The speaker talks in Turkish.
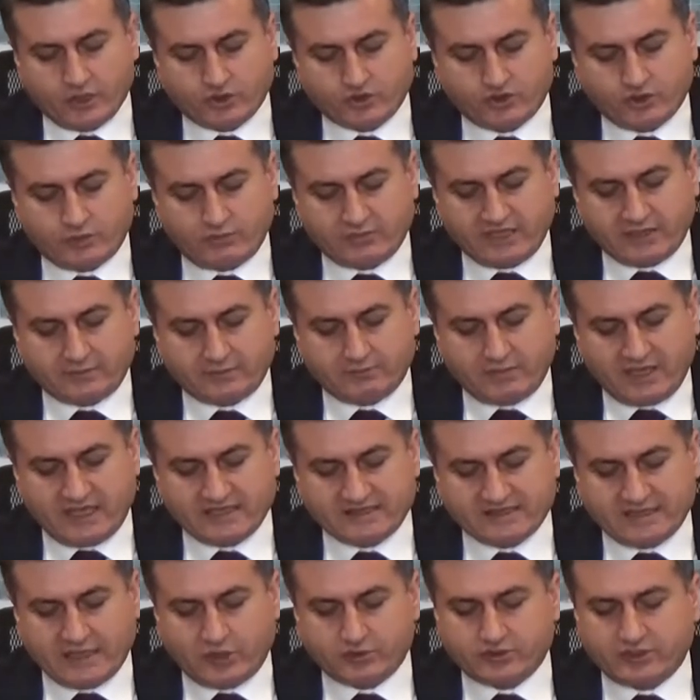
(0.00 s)
Cumhuriyet
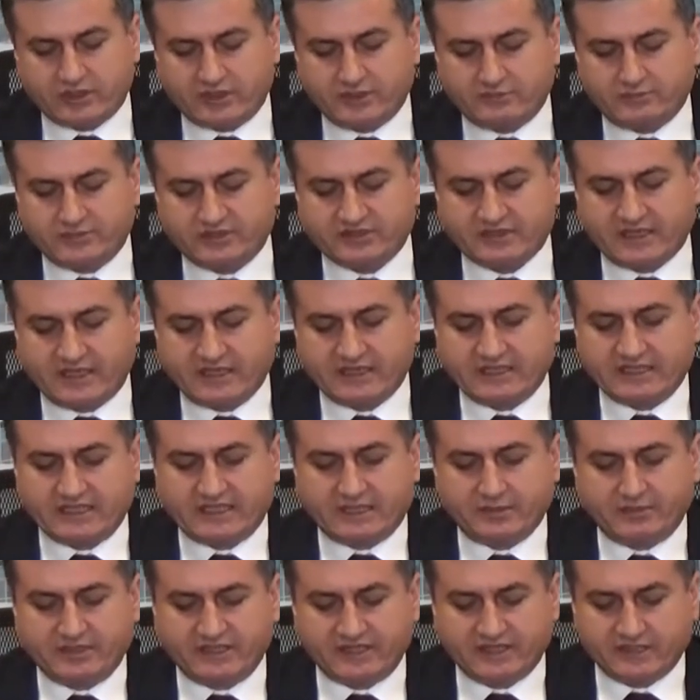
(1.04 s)
Başsavcılığımızca
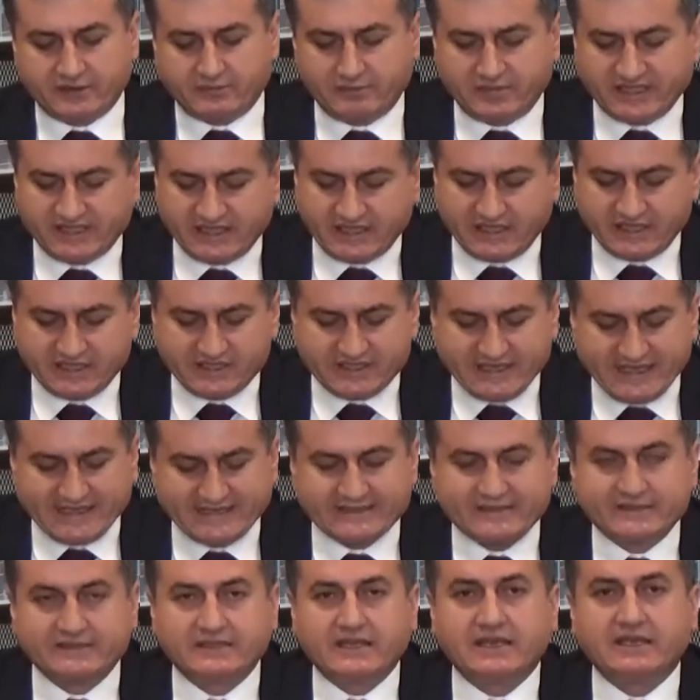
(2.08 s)
2021 yılı
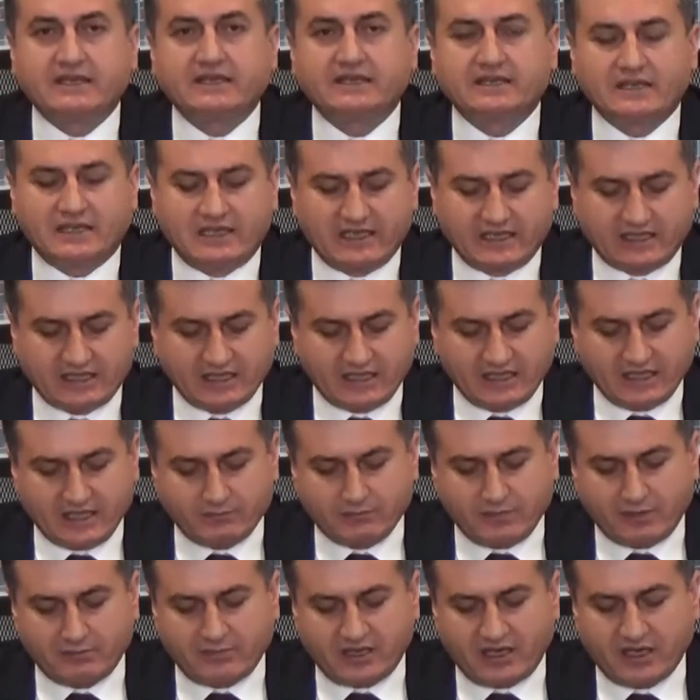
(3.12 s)
içerisinde
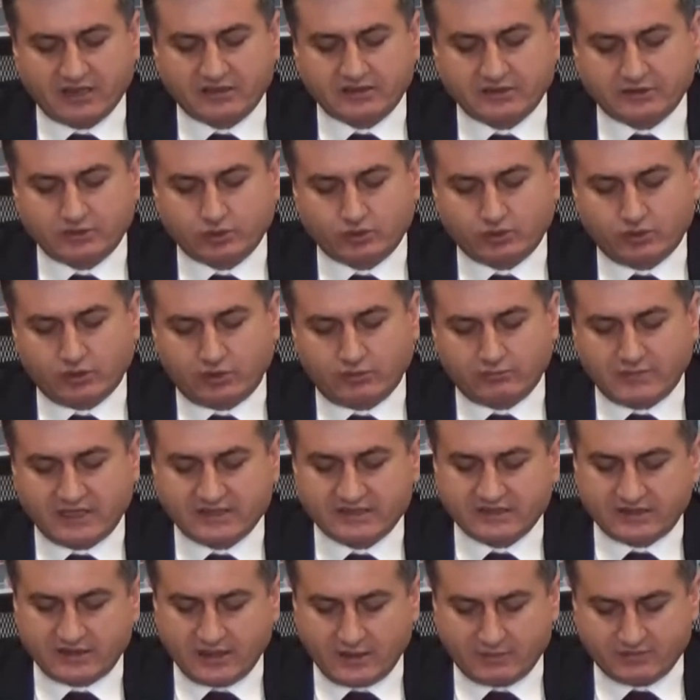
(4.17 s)
lekelenmeme hakkının
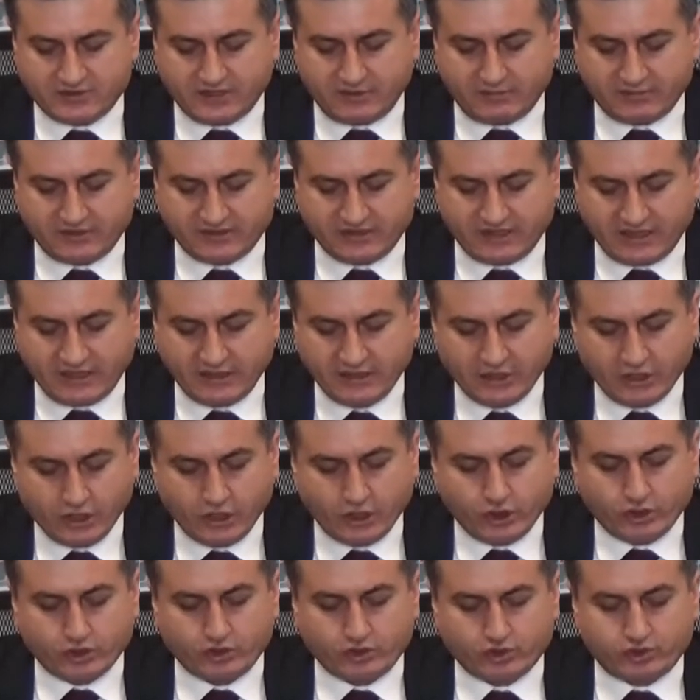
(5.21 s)
kurulması kapsamında
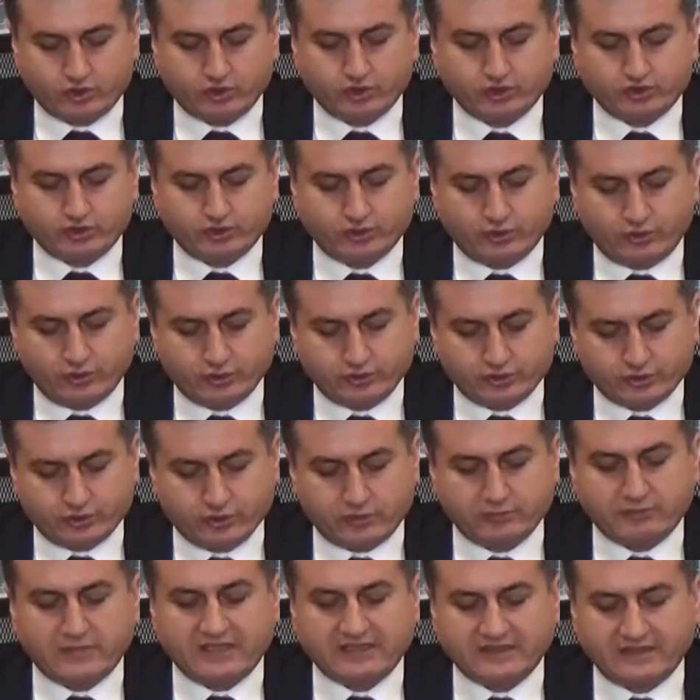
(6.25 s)
suç
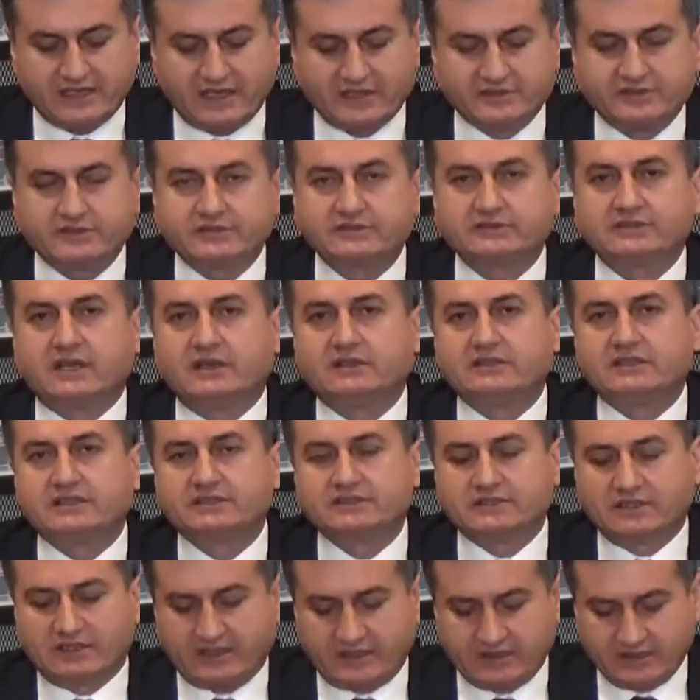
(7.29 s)
oluşturmadığı açıkça
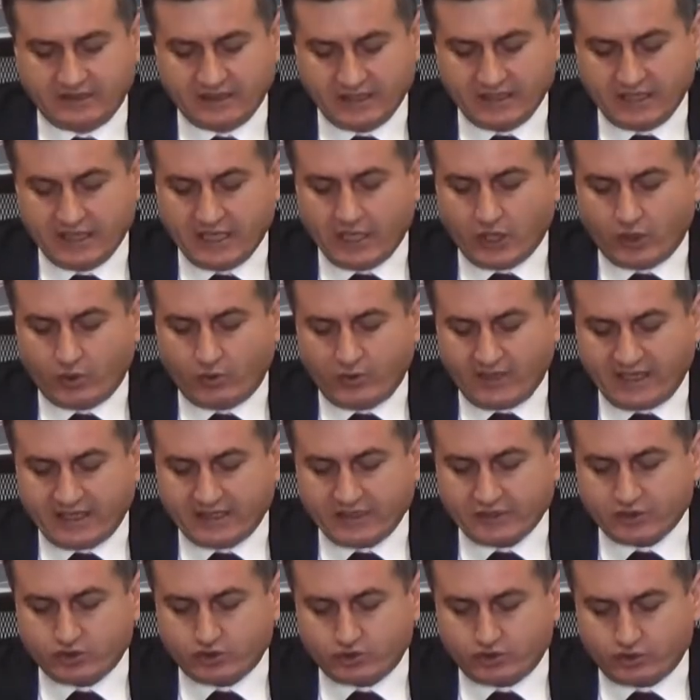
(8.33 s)
anlaşılan
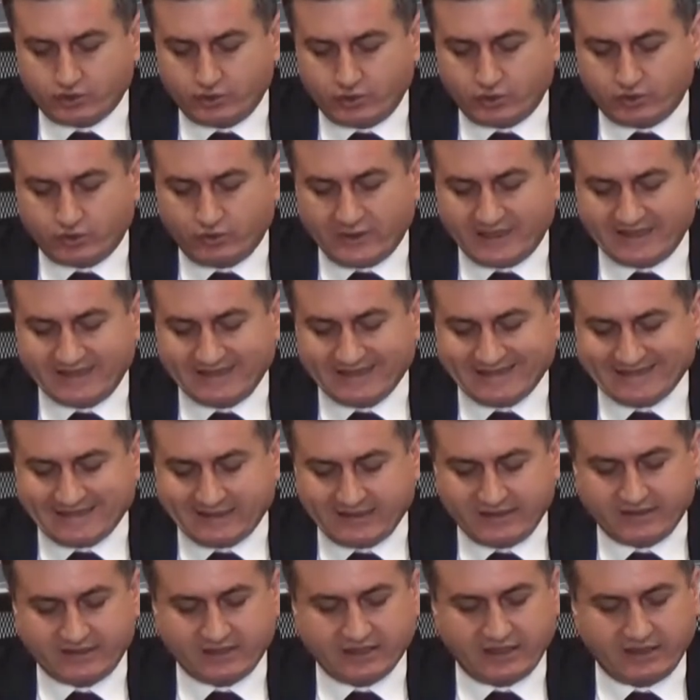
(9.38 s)
veya suyut ve genel
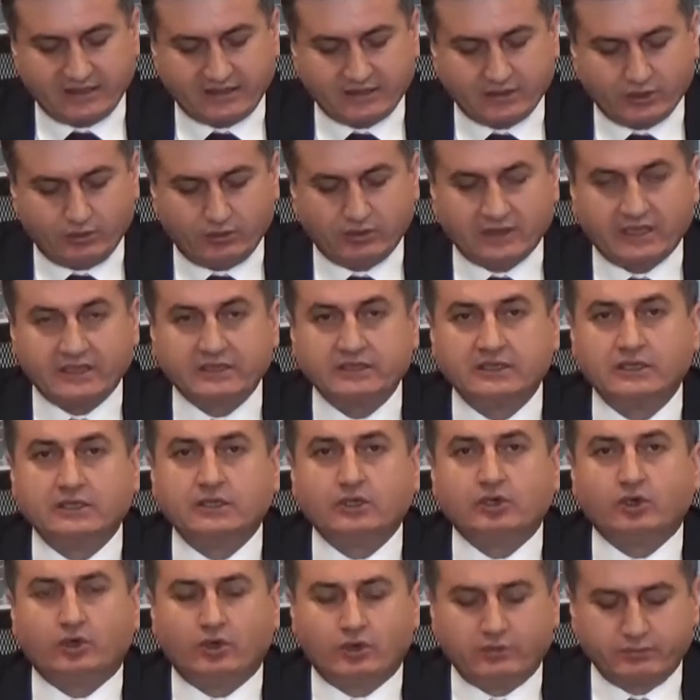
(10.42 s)
nitelikte olan
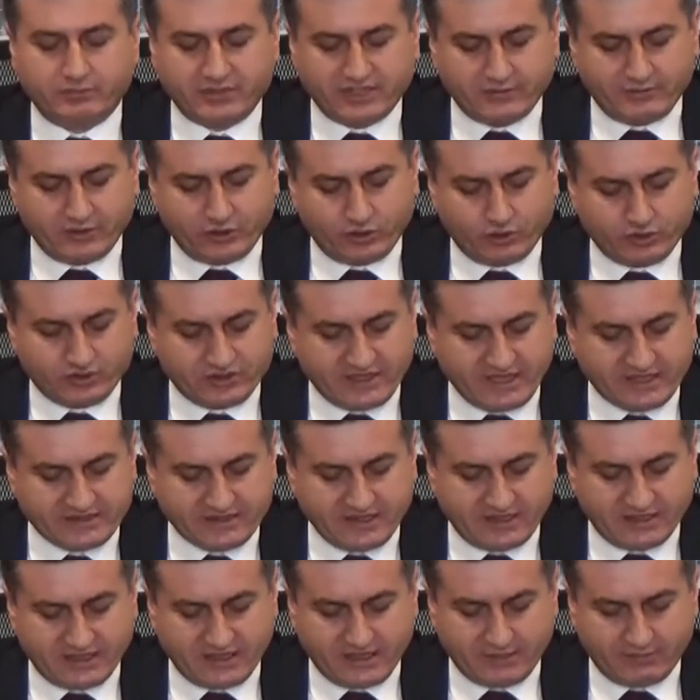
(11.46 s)

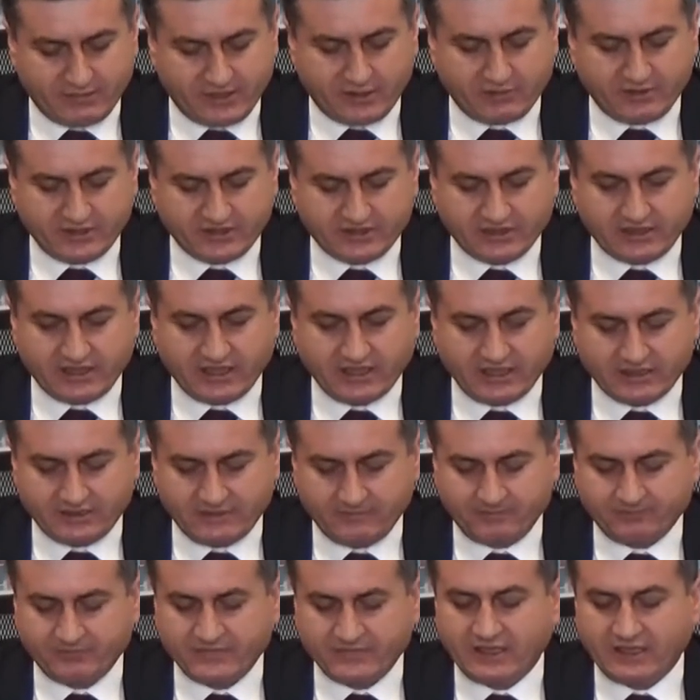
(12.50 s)
11.180 ihbar ve şikayet
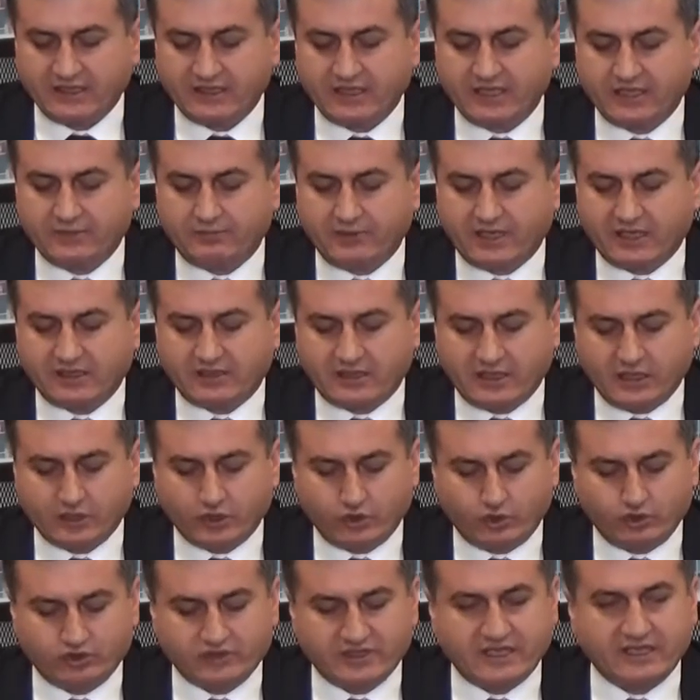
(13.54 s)
ihbar
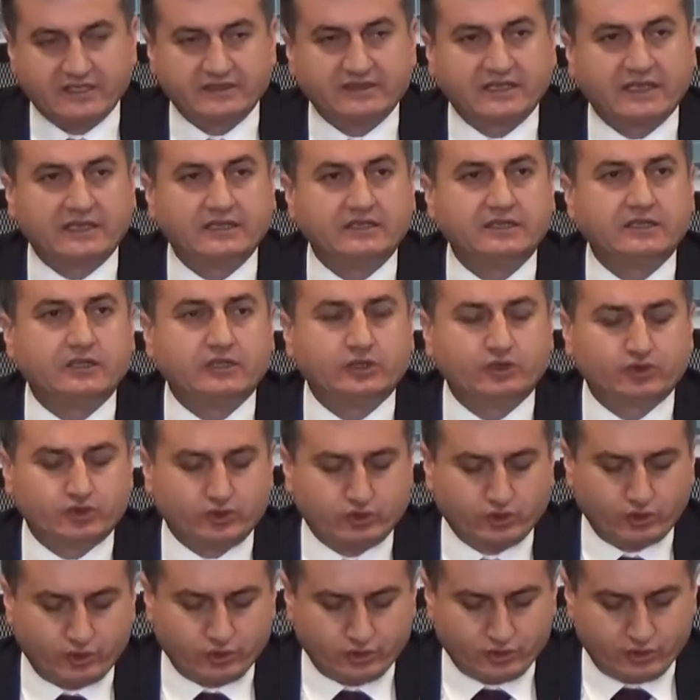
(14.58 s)
kaydı üzerinden
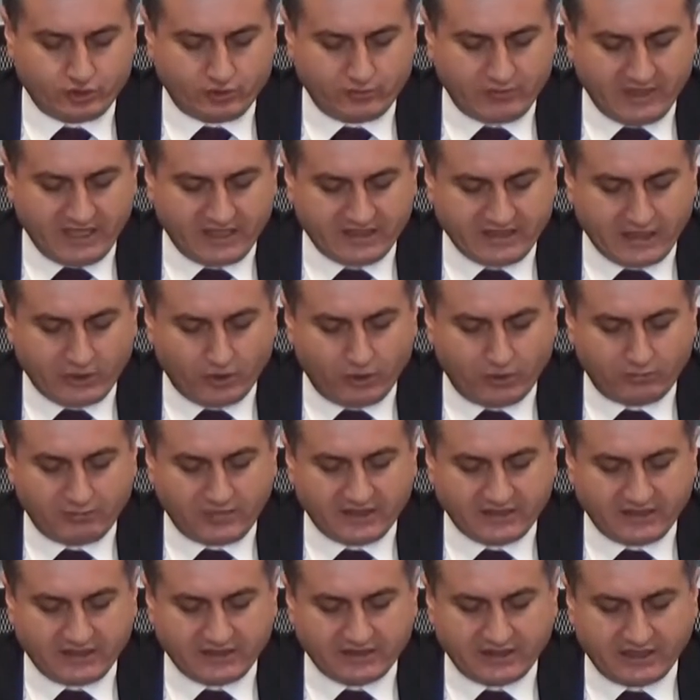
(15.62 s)
soruşturmaya yer
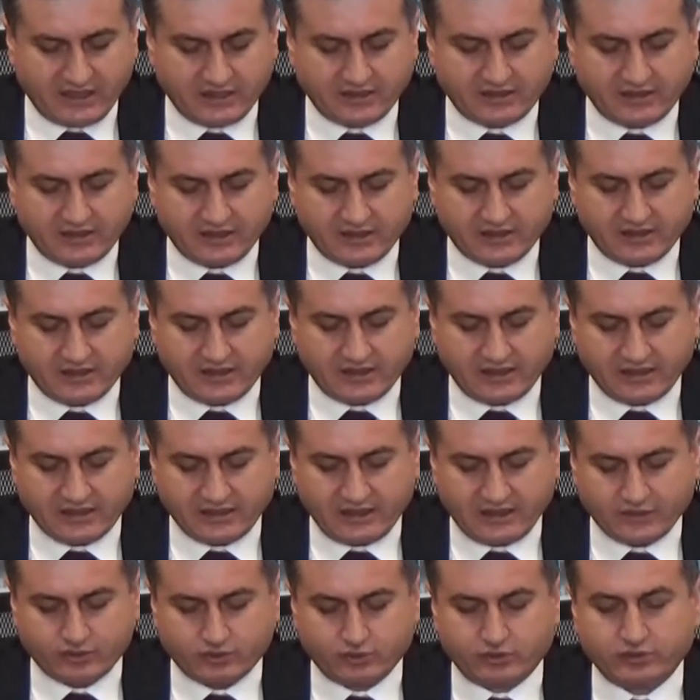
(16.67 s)
olmadığına dair kararlar
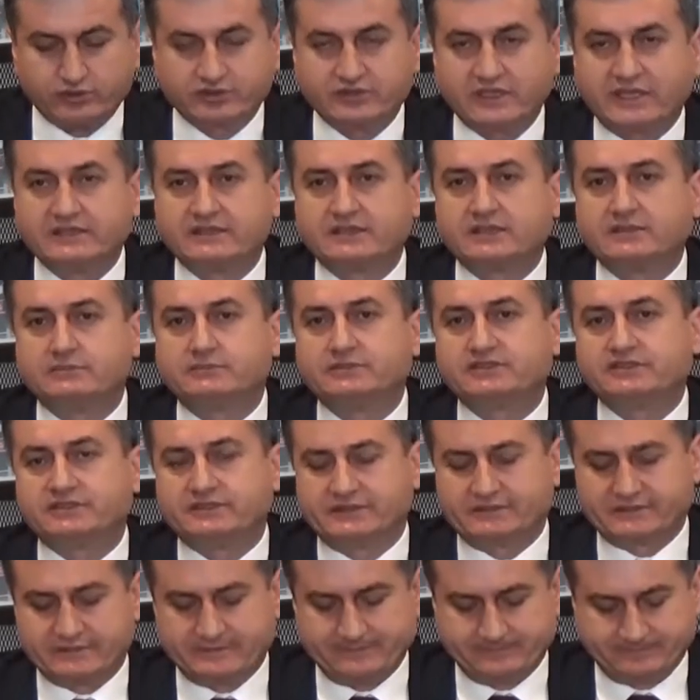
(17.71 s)
ile sonuçlandırılmıştır.